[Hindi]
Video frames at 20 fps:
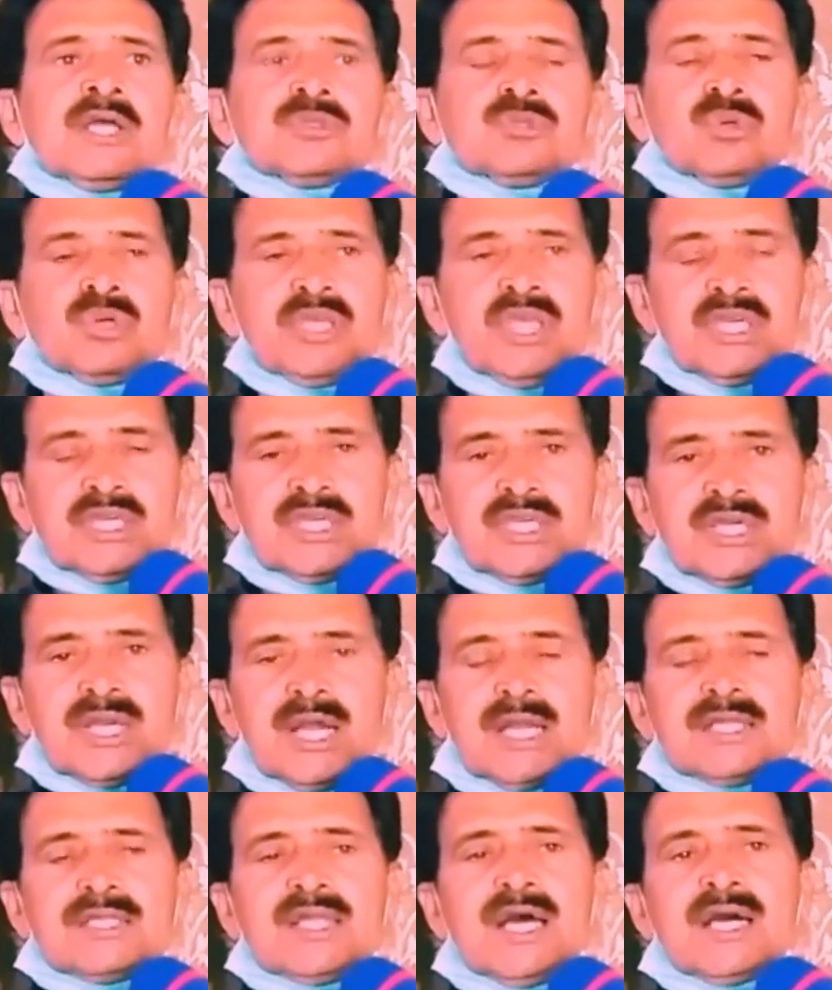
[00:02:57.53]
तो एक ही
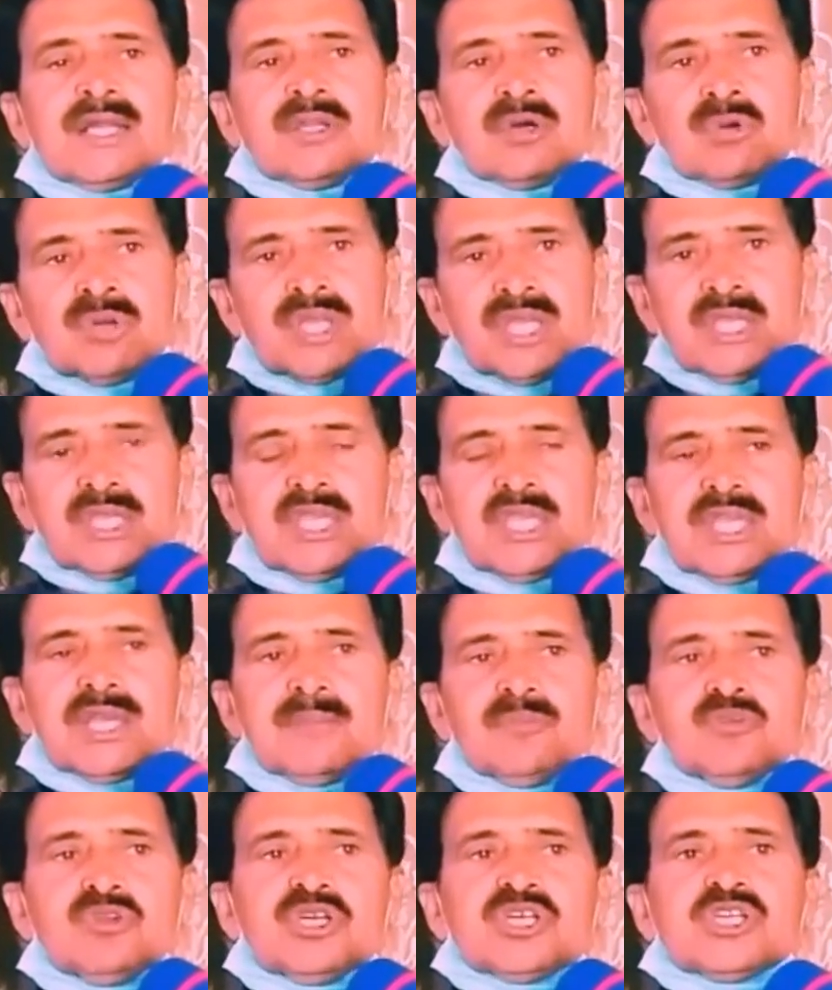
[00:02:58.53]
ख़ानदान और एक ही
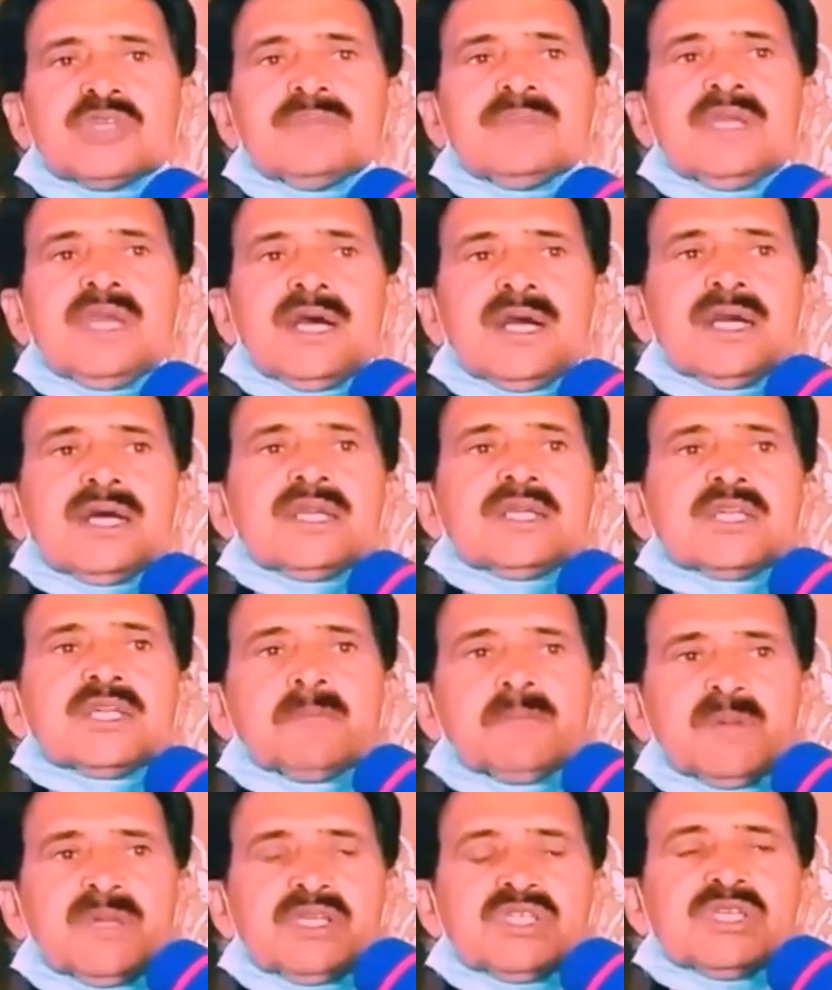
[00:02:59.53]
कम्युनिटी में अगर
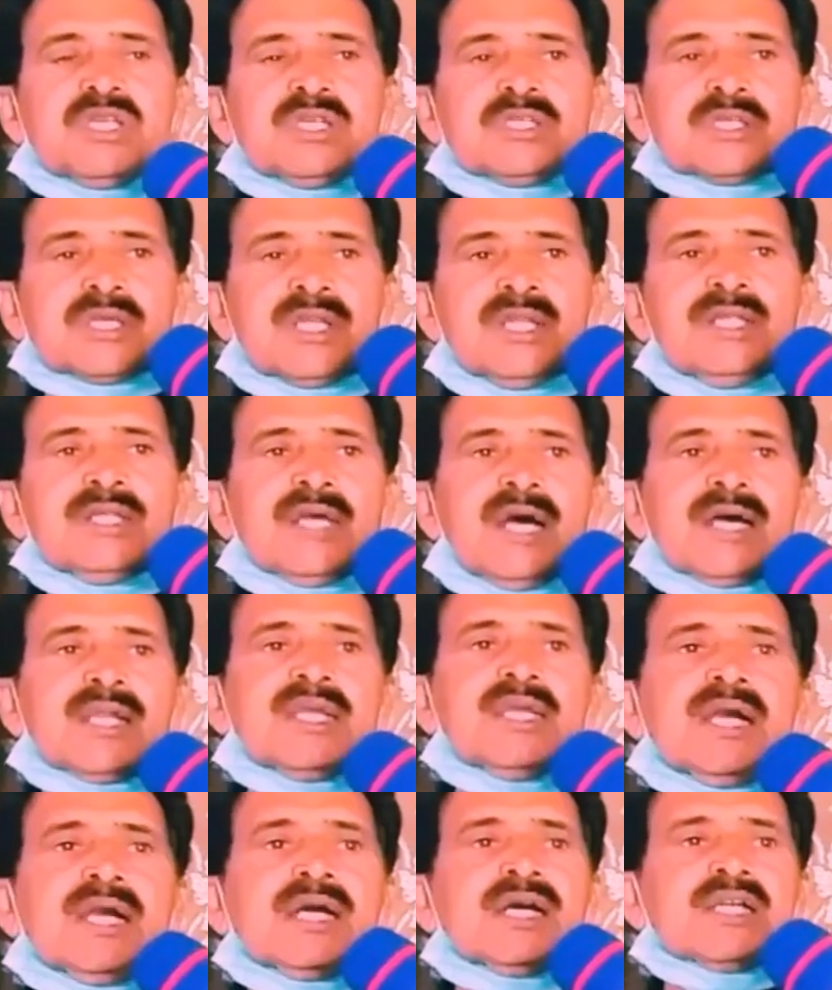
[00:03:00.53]
डिप्रेशन चली आ
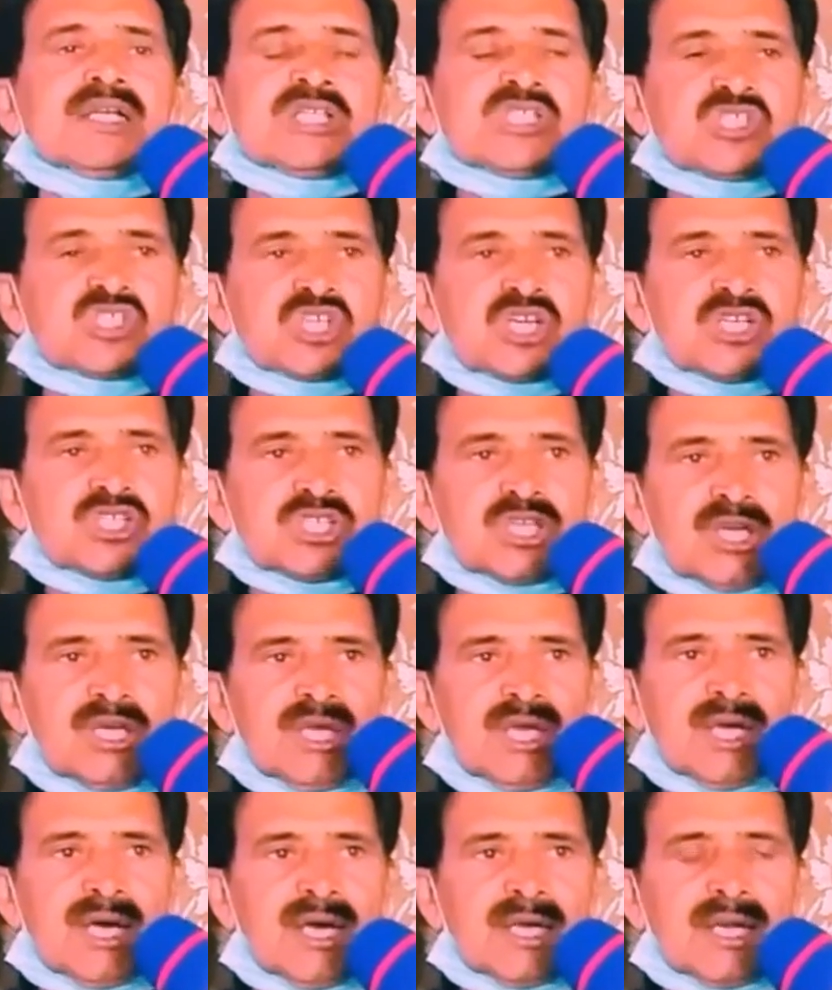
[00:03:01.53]
है अगर स्ट्रेस
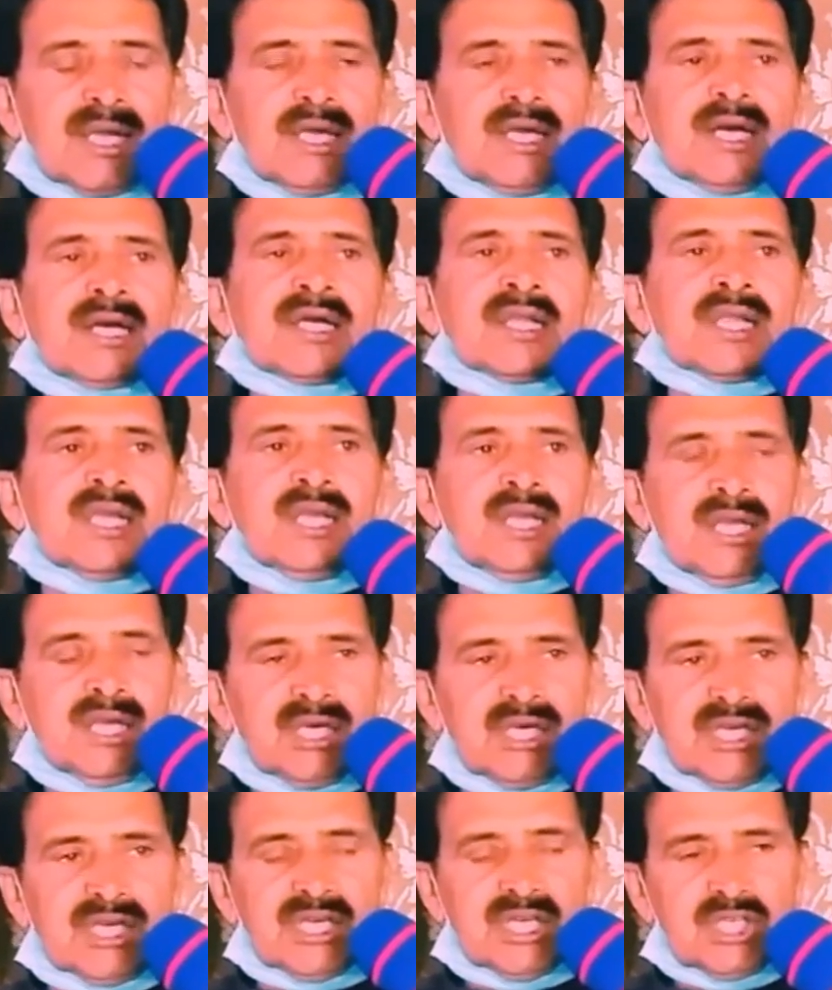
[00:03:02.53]
चला आ रहा है अगर
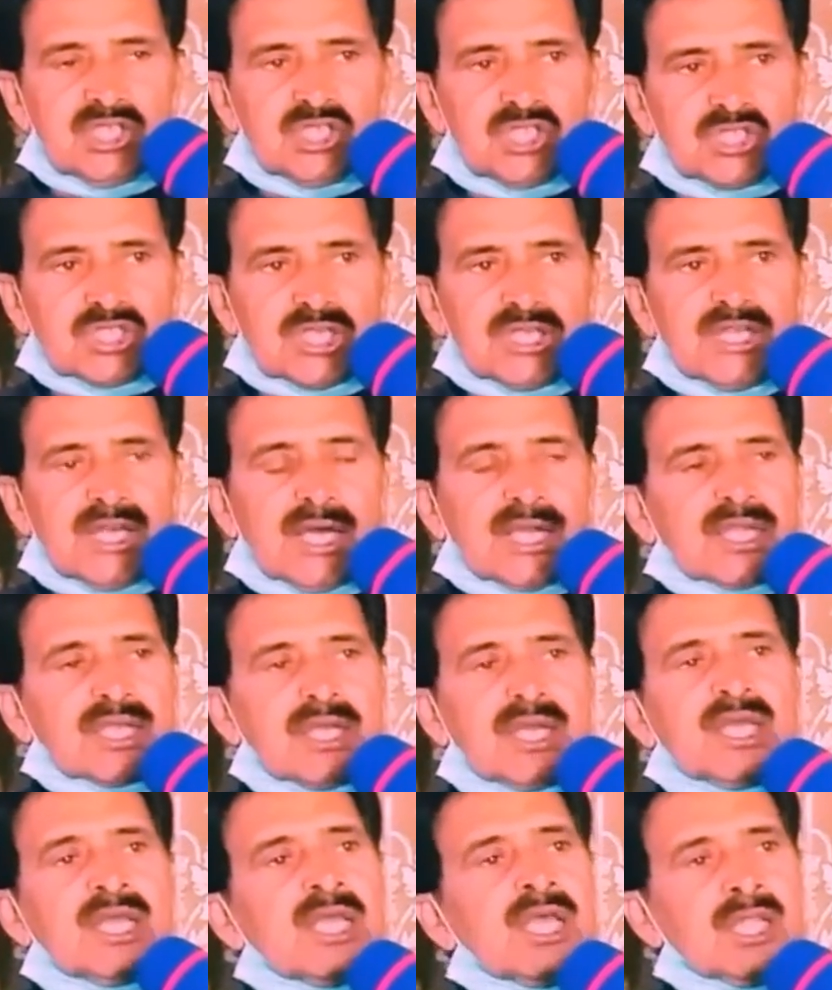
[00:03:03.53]
एग्रेशन चली आ रही
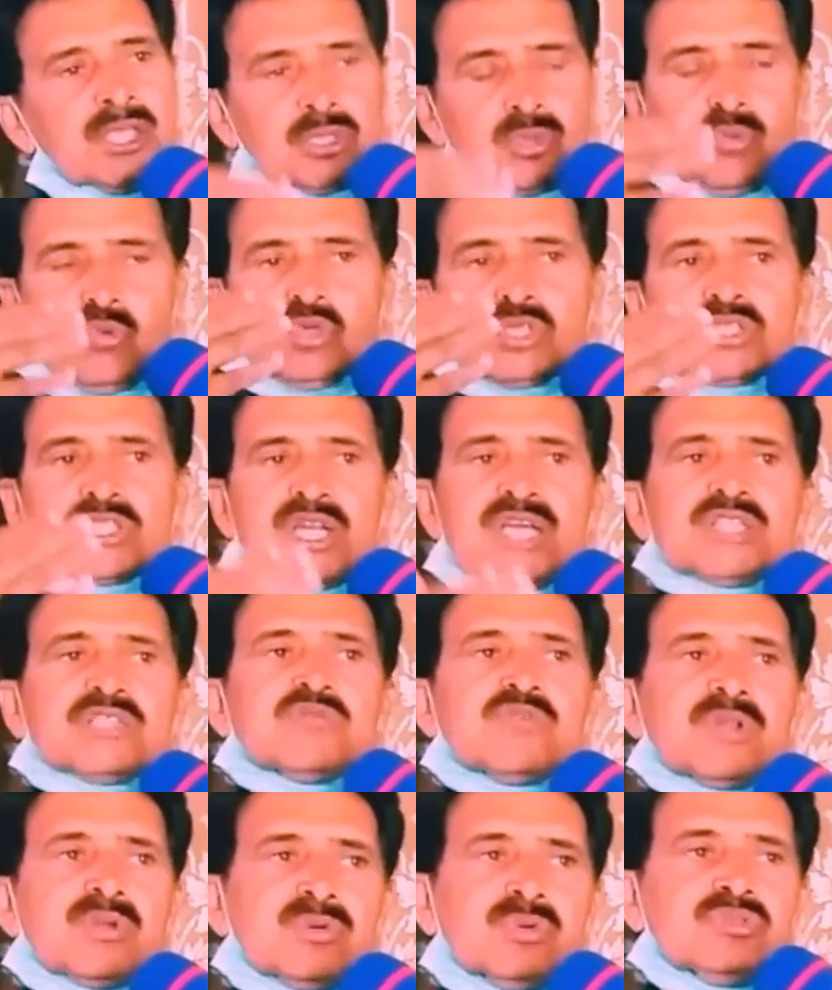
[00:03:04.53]
है तो वो
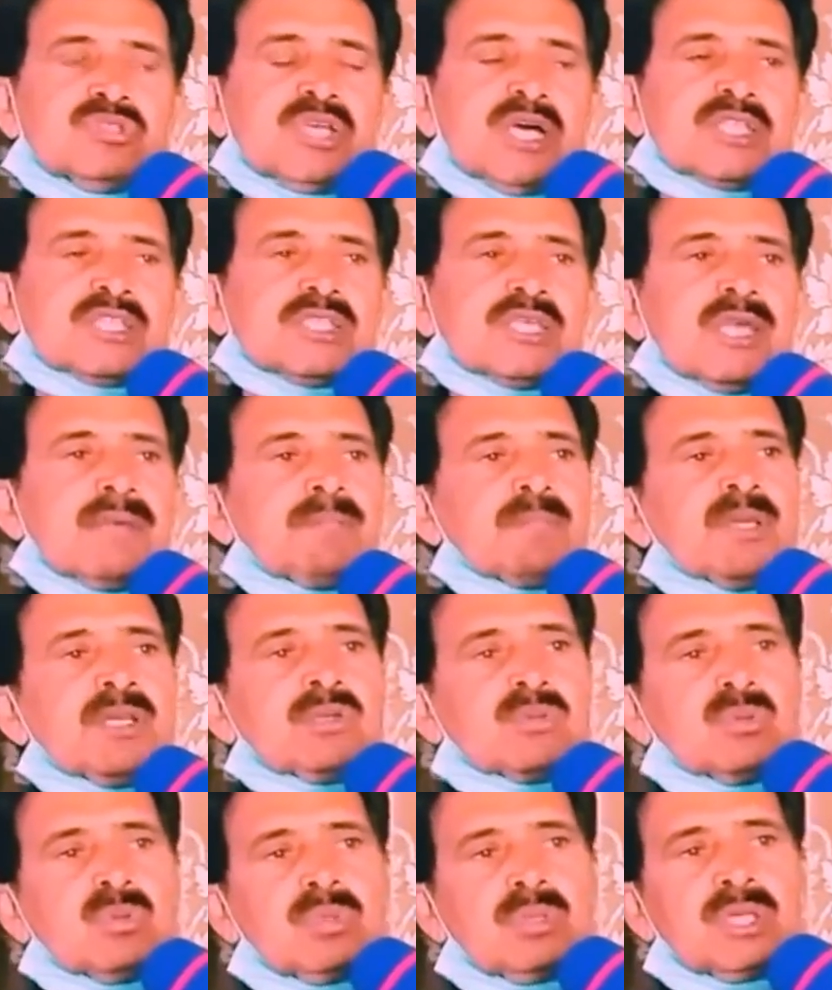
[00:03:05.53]
ट्रांसफ़र हो जाती है
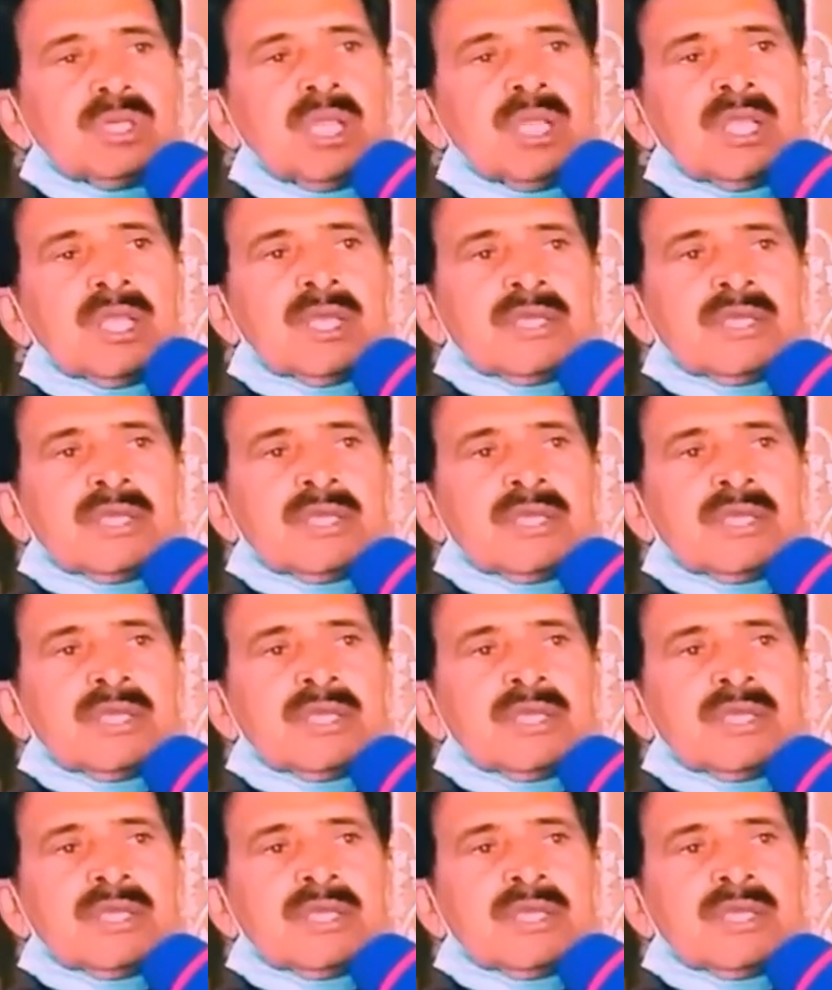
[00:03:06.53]
बिल्कुल